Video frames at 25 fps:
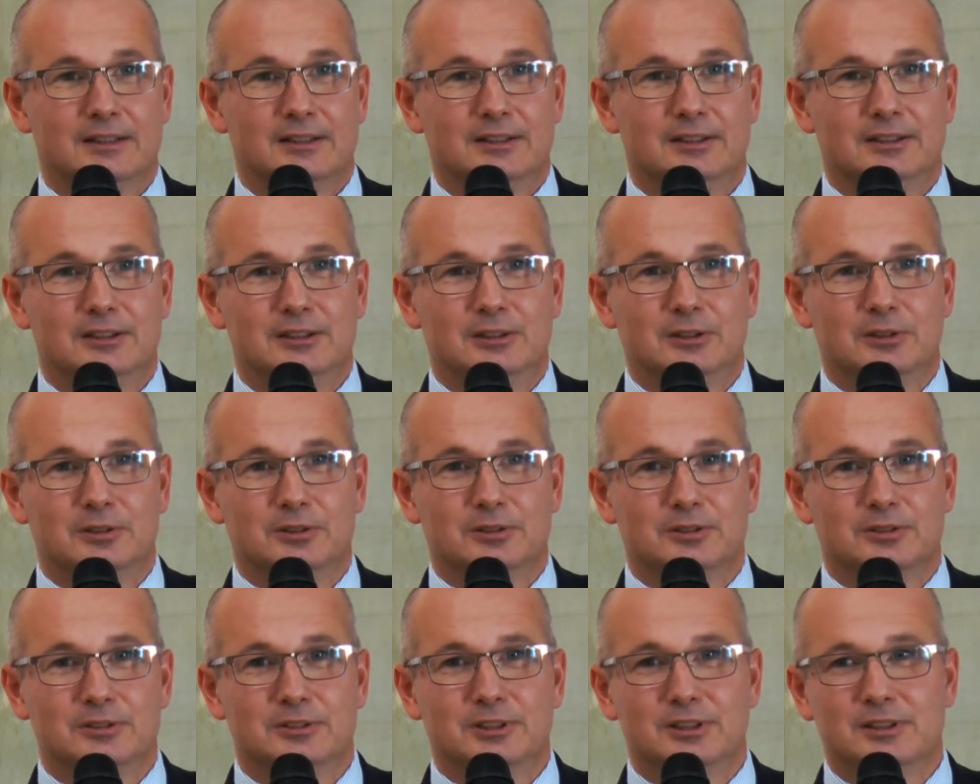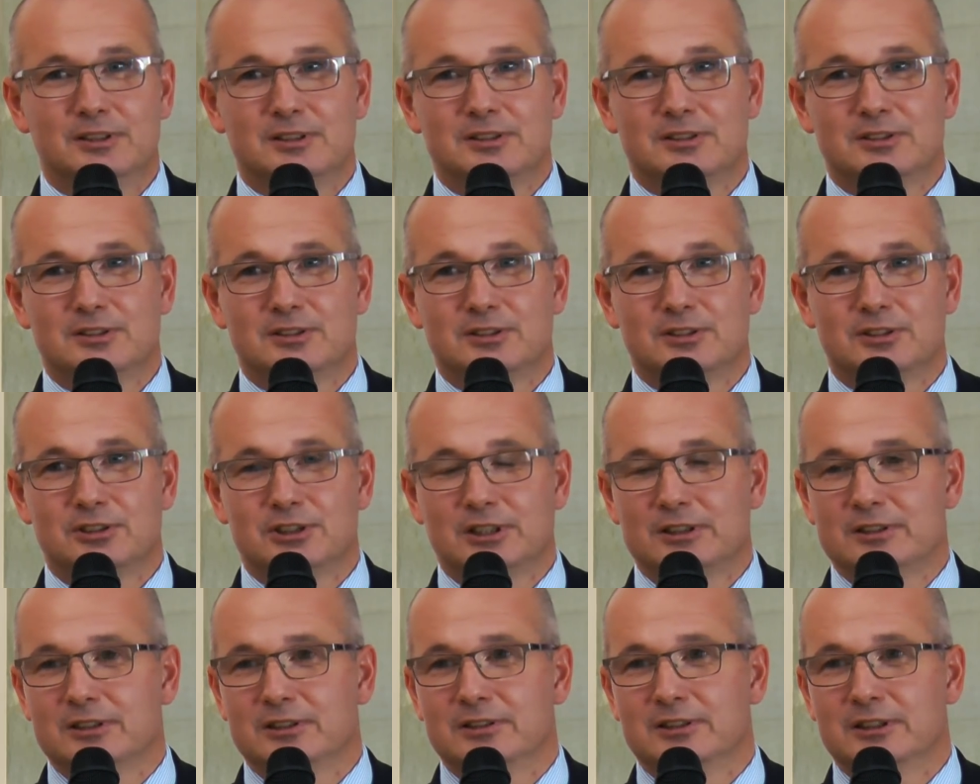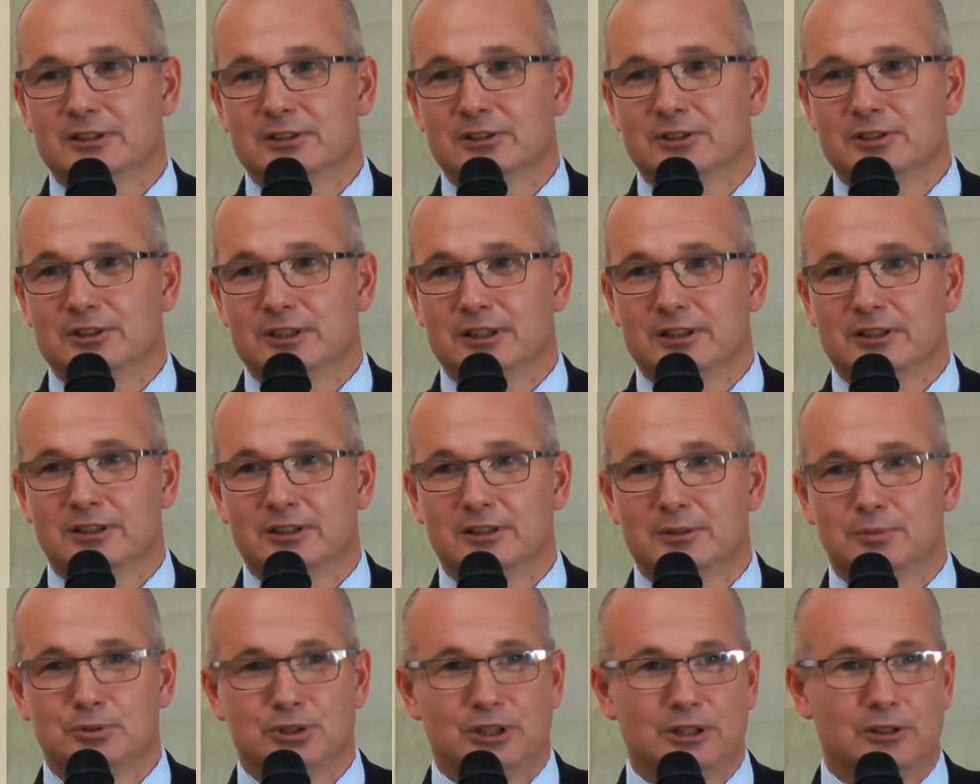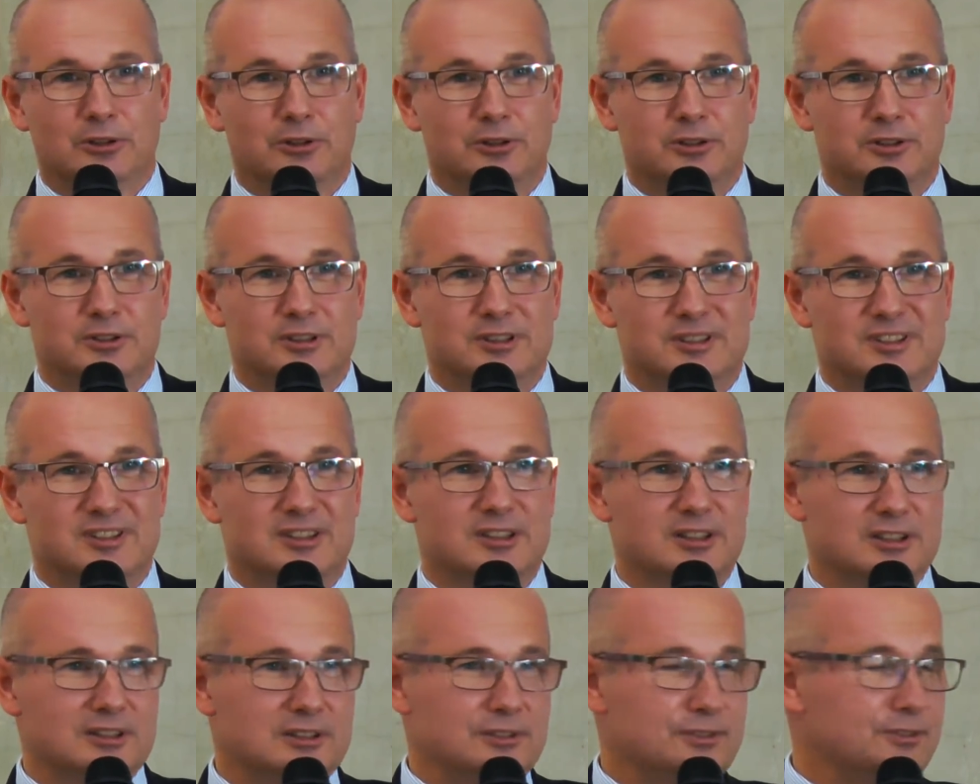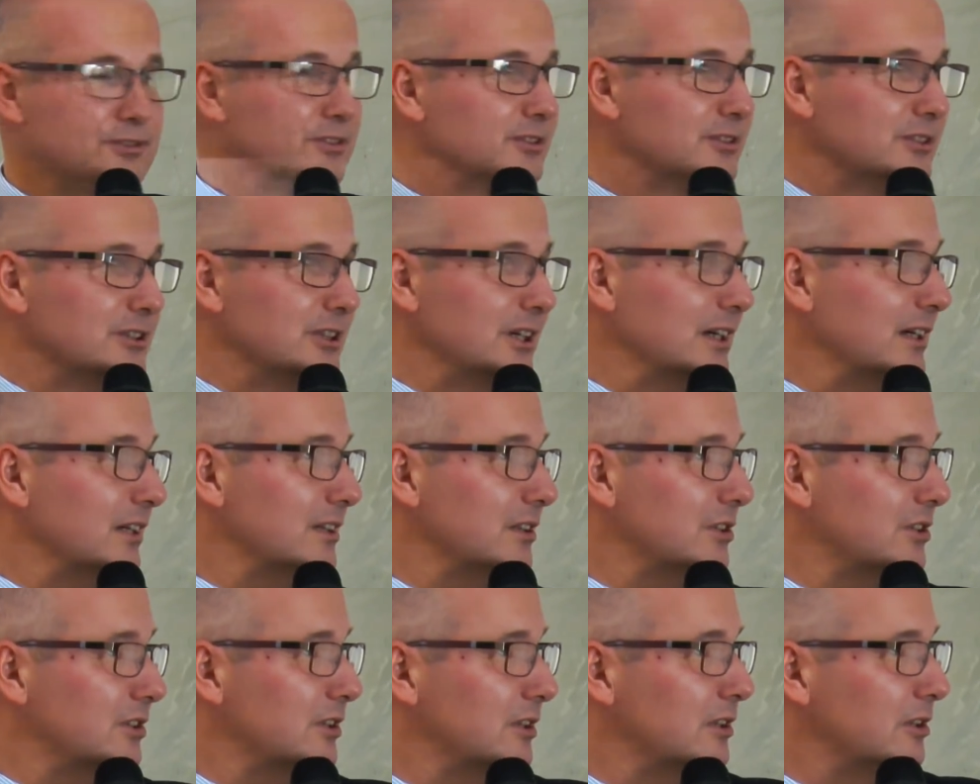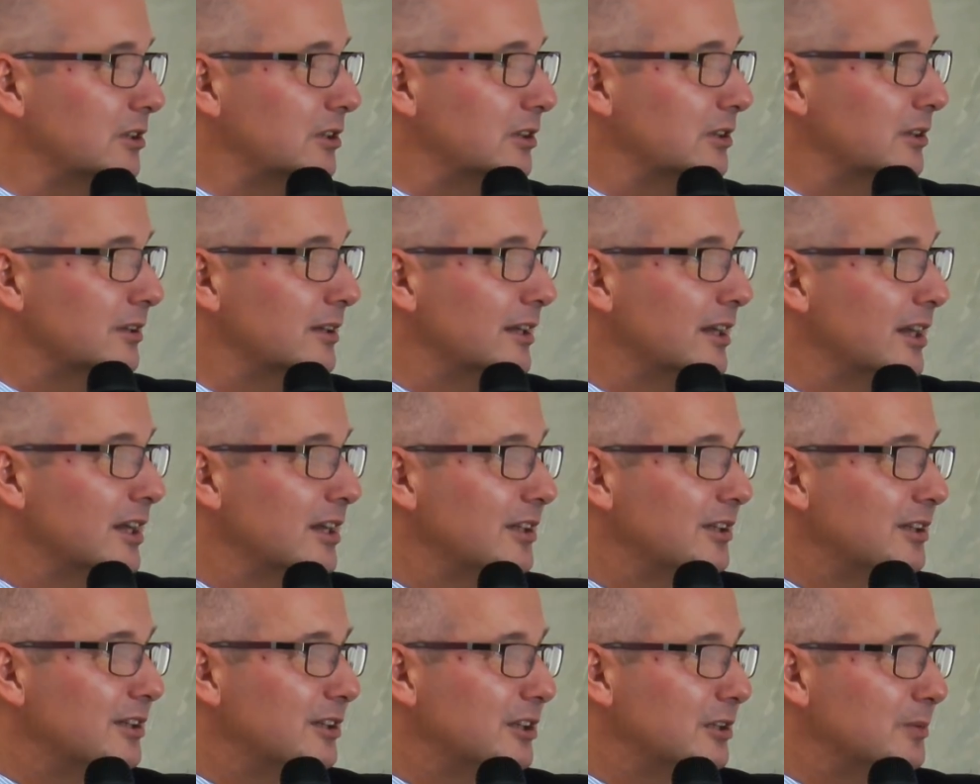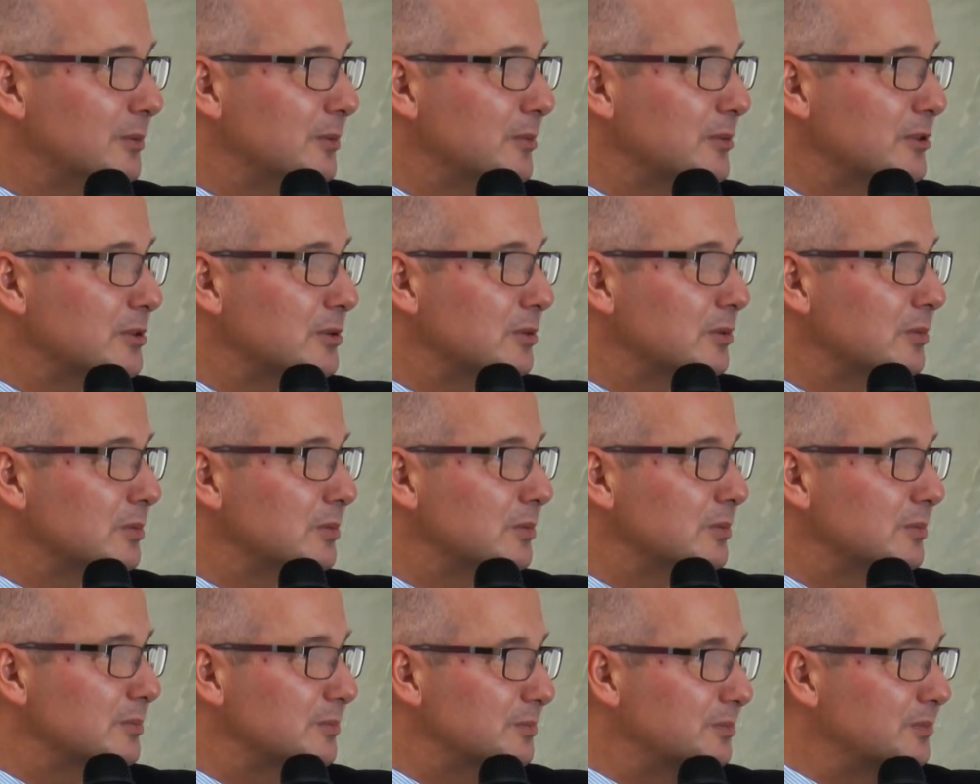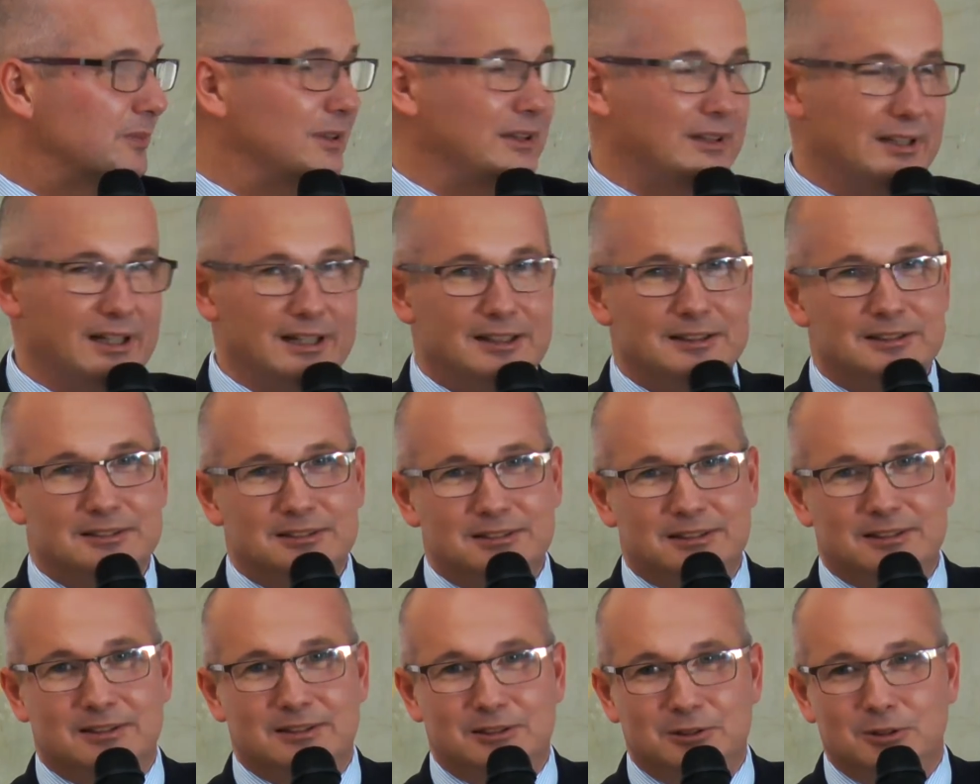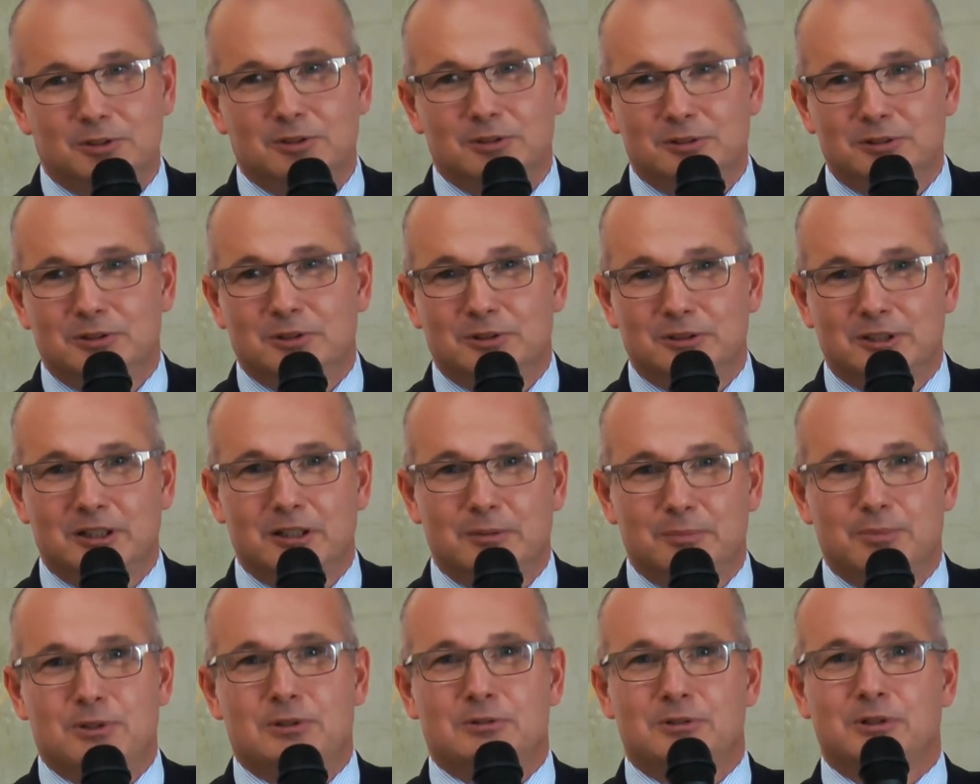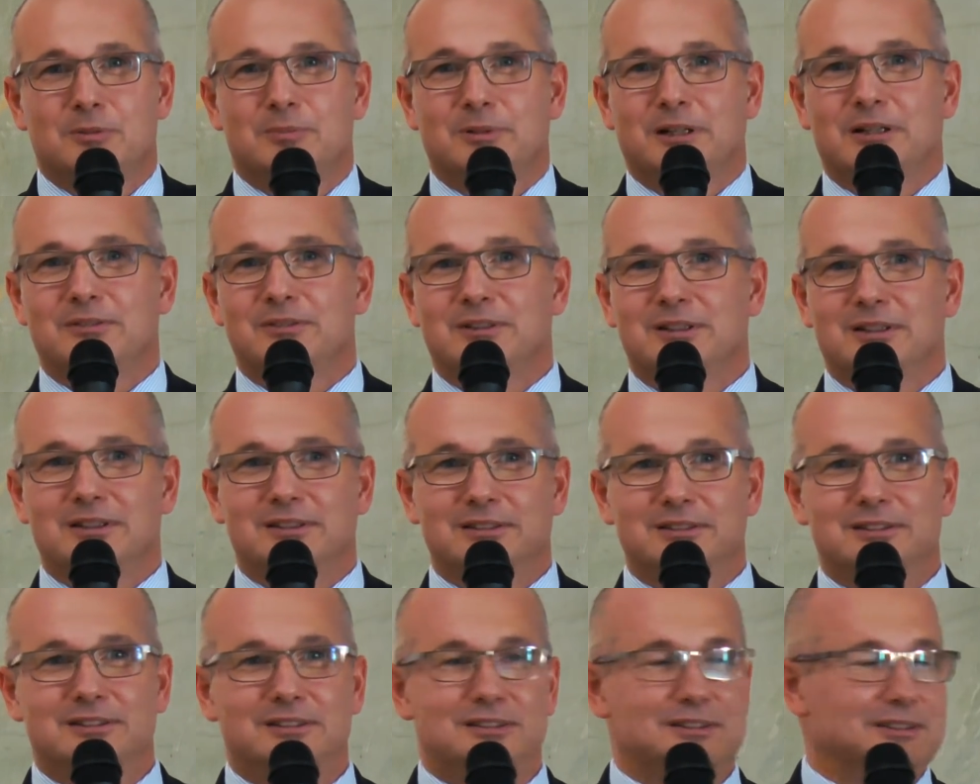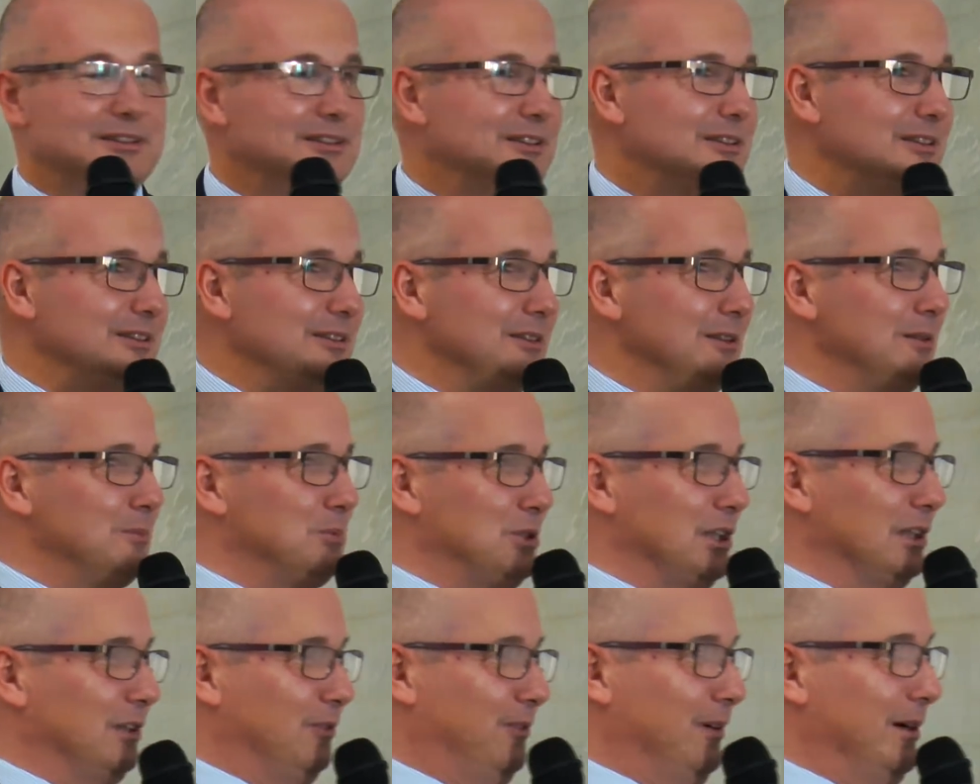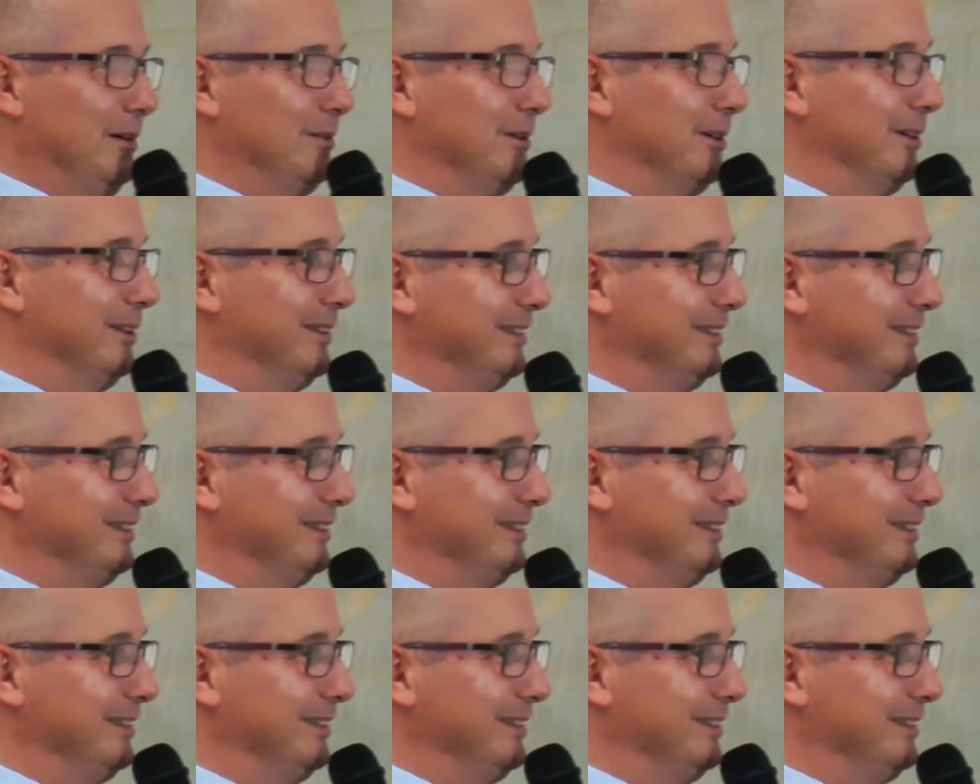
I to nie jest e, żaden jakiś taki przekorny zgryw, tak? tylko, tylko po prostu no. ta, to, to tak było, dokładnie, prawda? I, i, do, i dokładnie to